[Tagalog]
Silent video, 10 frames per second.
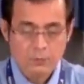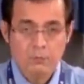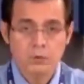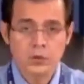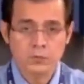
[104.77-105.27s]

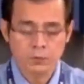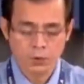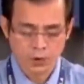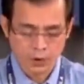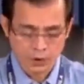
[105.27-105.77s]
first
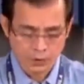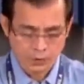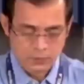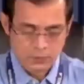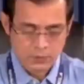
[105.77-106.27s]
floor
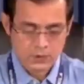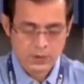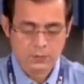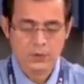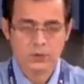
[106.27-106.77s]

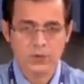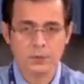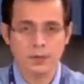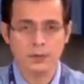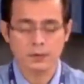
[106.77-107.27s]

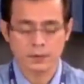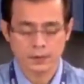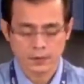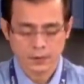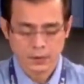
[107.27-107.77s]
707
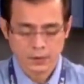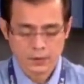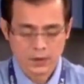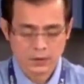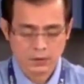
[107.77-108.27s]

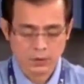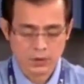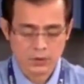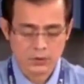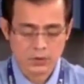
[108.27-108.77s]
Santo
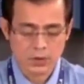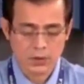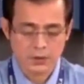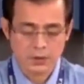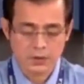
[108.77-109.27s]
Cristo Street
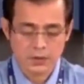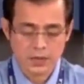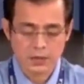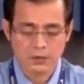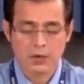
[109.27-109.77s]
San
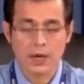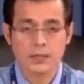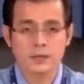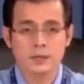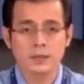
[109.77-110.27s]

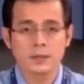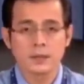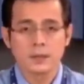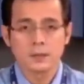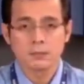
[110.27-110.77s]
Nicolas
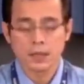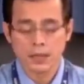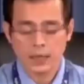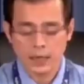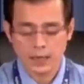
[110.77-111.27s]

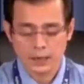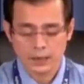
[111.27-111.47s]
Manila